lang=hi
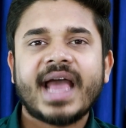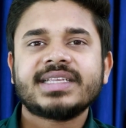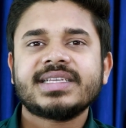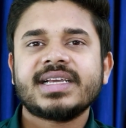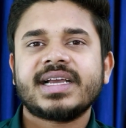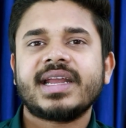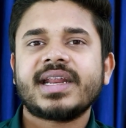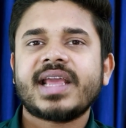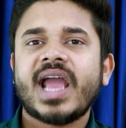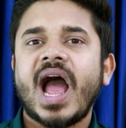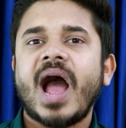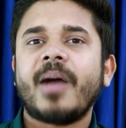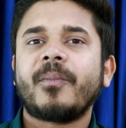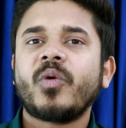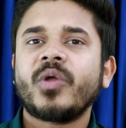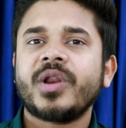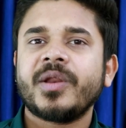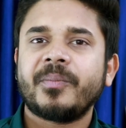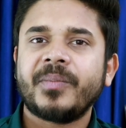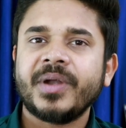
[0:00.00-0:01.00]
ऐसे करके
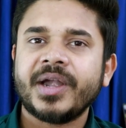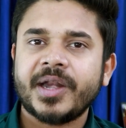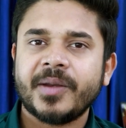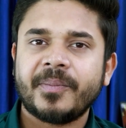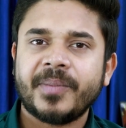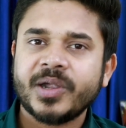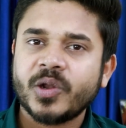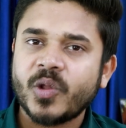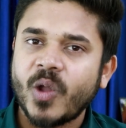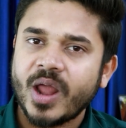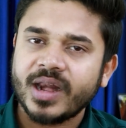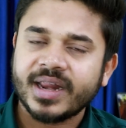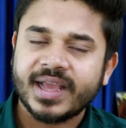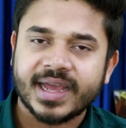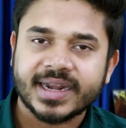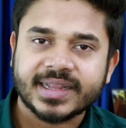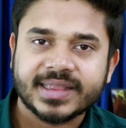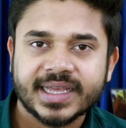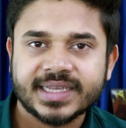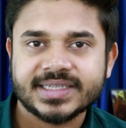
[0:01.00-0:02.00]
आपको रिपीट रिपीट कॉल
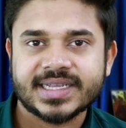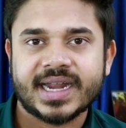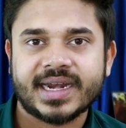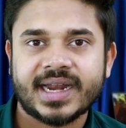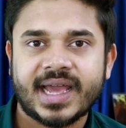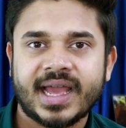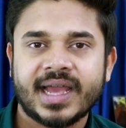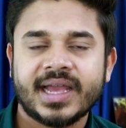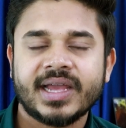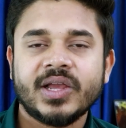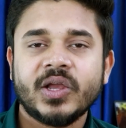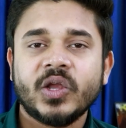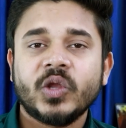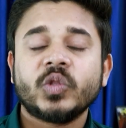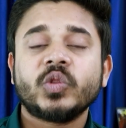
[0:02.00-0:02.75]
करते जाना है